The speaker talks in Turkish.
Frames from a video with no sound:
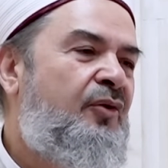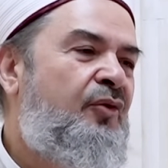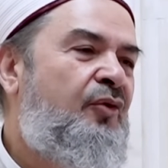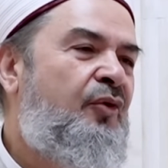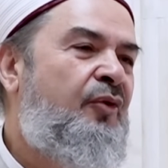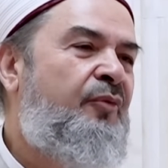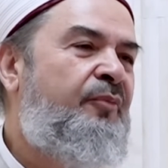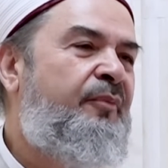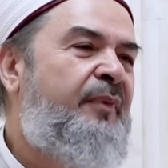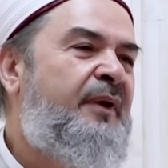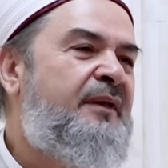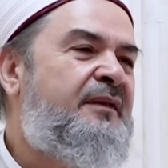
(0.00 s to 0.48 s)

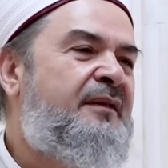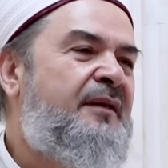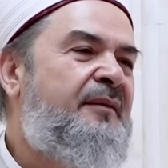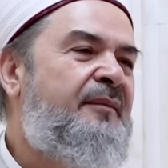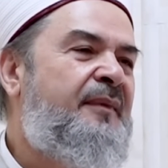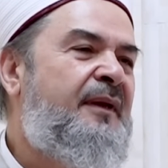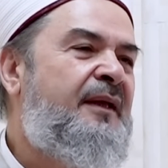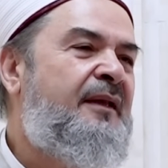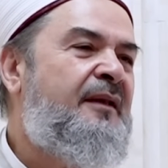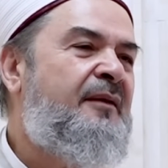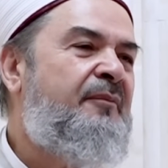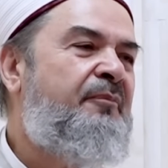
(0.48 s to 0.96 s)

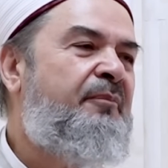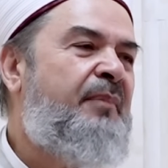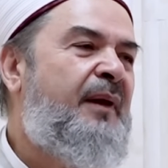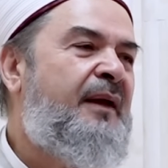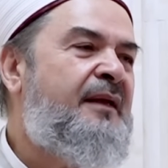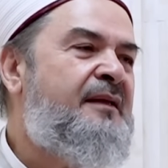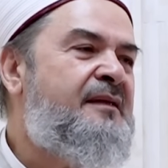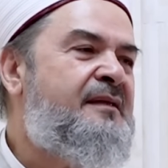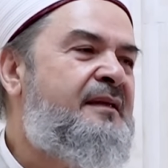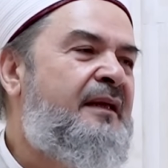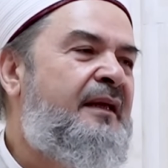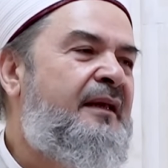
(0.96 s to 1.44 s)
Ümmetimin
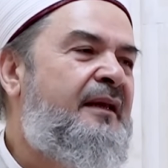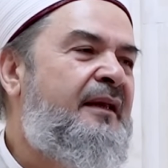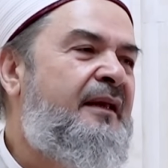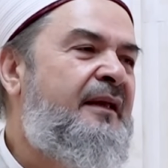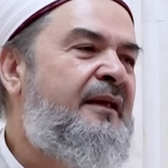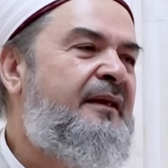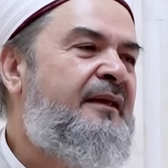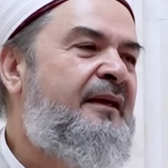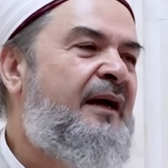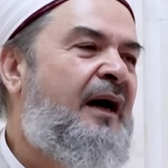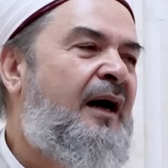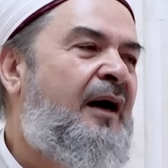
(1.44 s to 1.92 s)

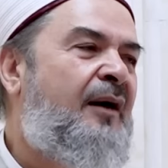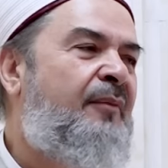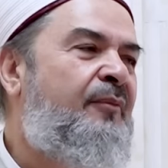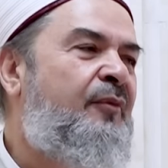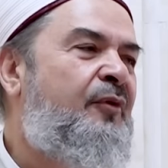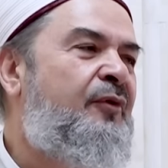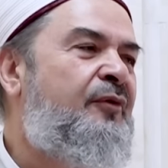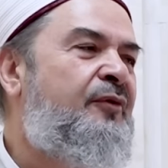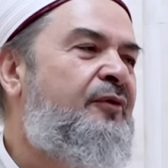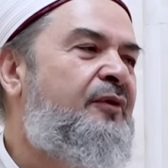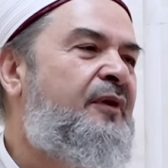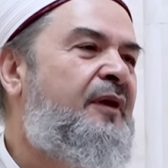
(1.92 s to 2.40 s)
benzeri
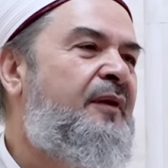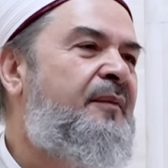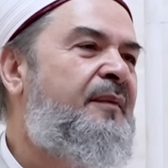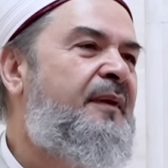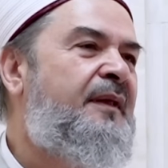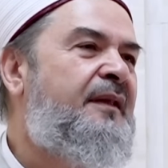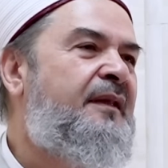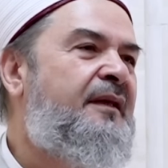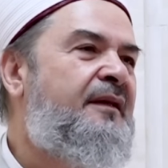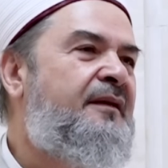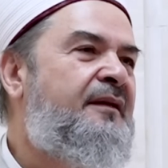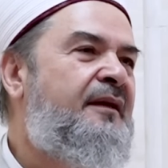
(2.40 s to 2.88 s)
yağmur
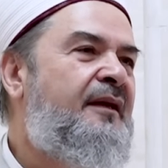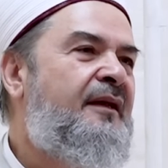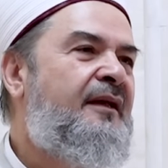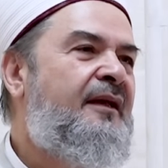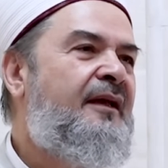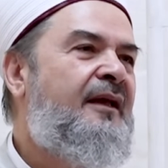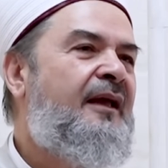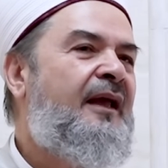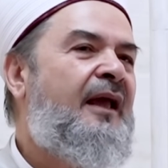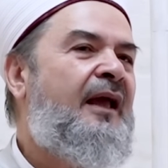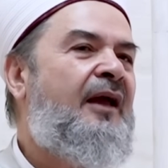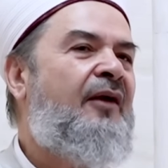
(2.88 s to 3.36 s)
gibidir.
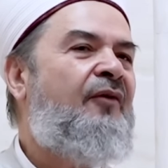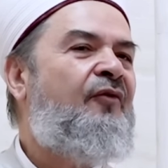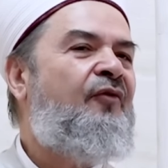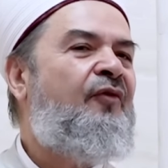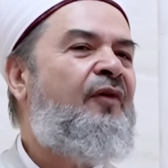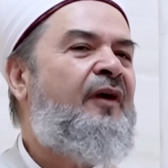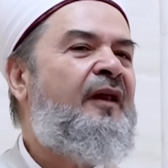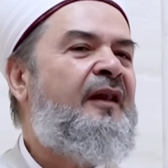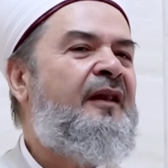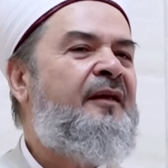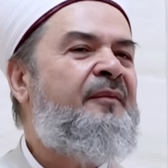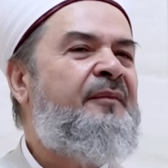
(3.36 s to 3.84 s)

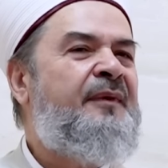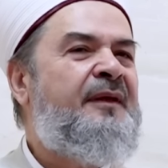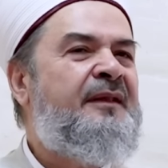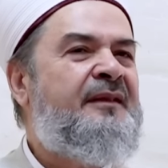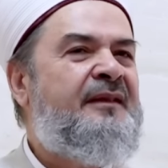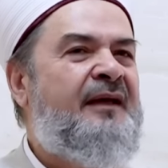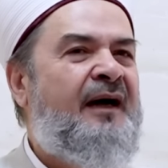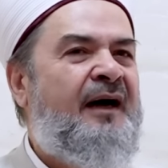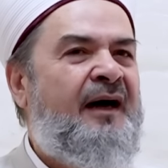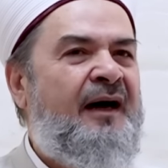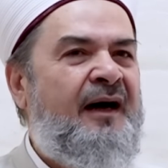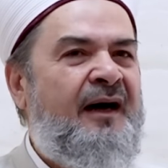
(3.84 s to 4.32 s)
Evveli mi
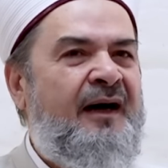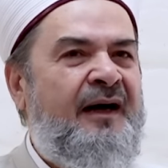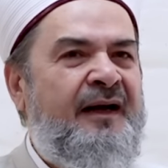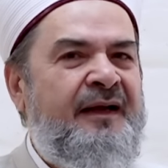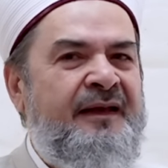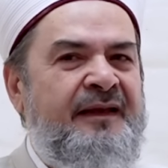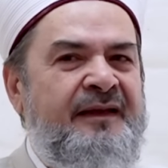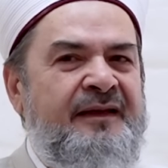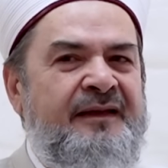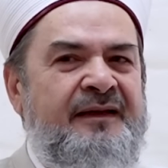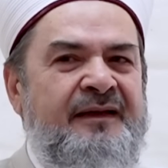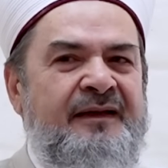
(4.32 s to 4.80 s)
daha
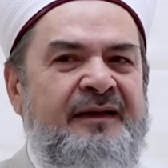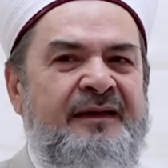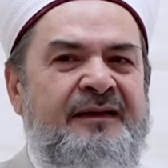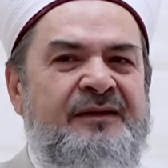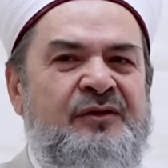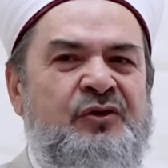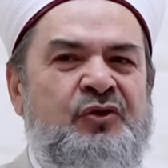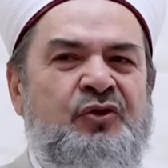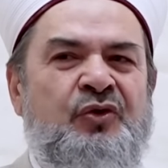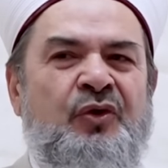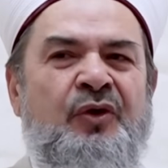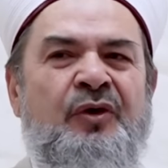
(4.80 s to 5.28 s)
hayırlı,
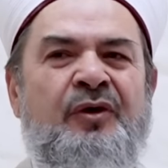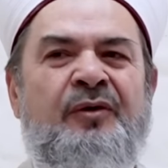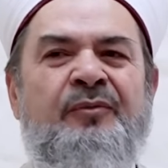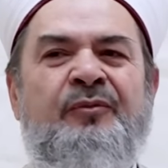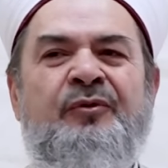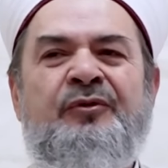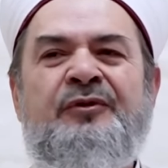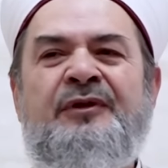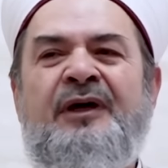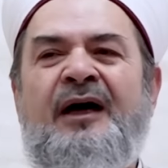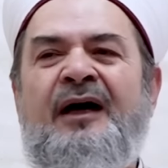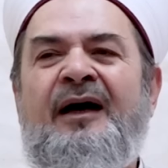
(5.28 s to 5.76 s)
sonu
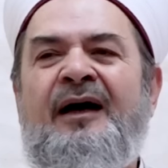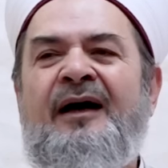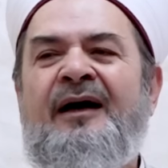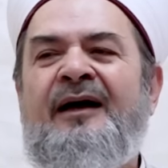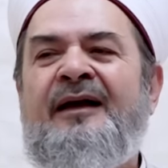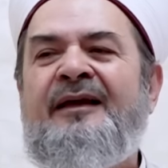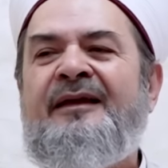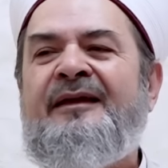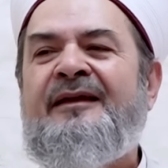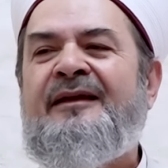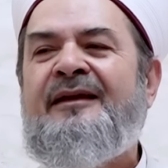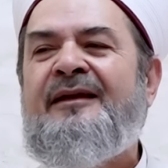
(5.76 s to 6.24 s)
mu daha
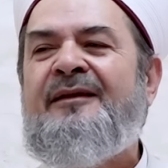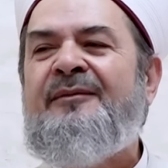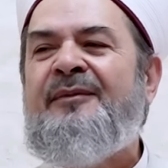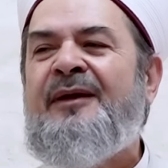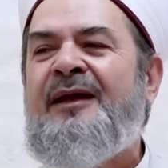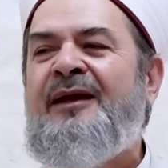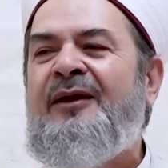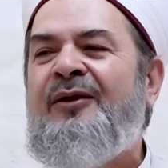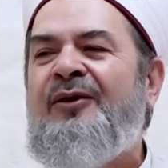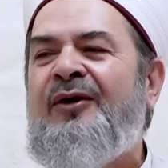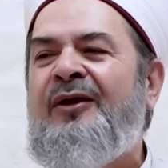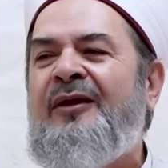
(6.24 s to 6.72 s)
hayırlı
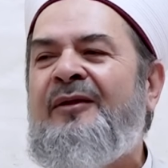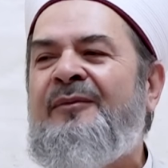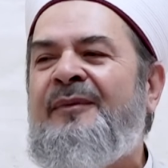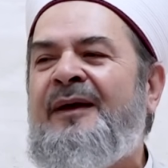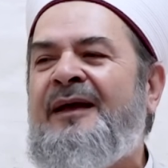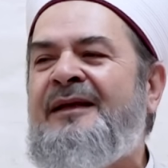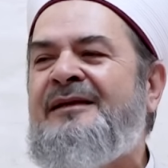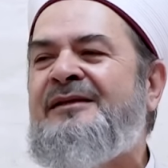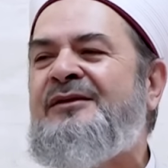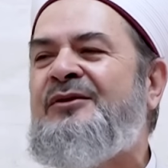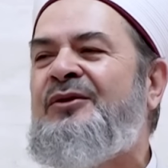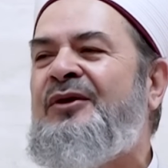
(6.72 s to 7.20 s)
belli
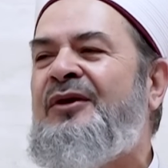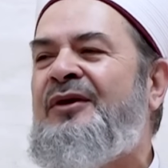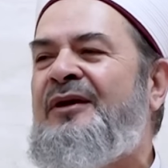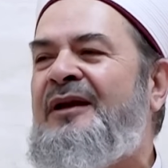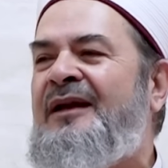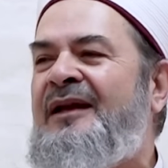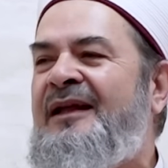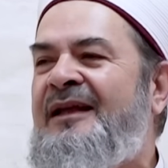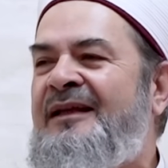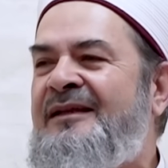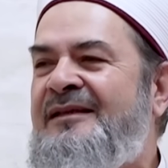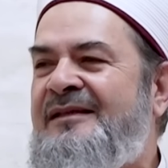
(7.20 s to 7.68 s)
olmaz diyor
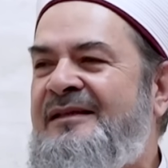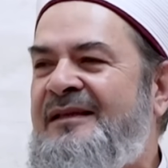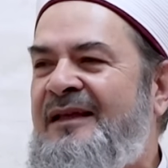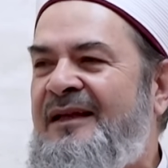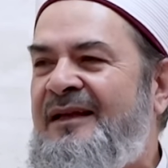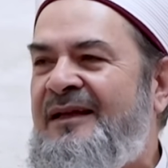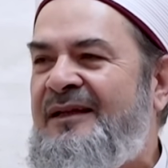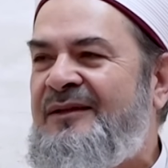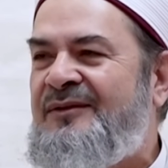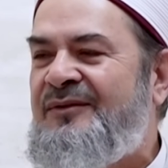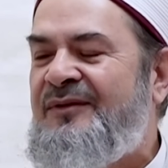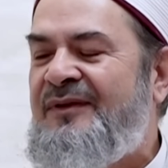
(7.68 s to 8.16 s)

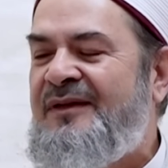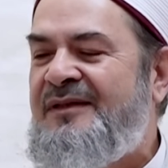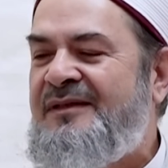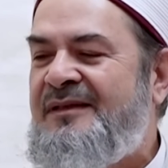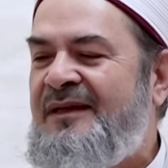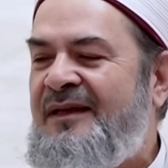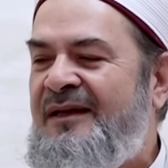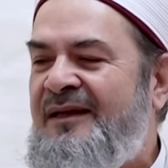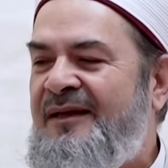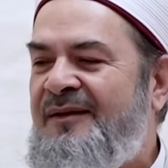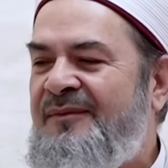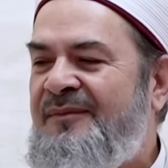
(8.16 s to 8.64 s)
aleyhissalatu
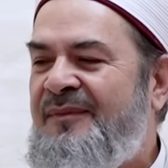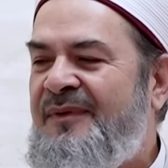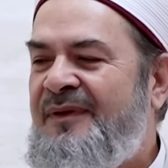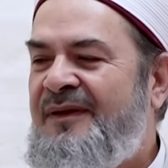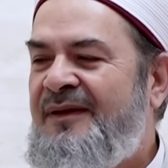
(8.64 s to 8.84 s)
vesselam.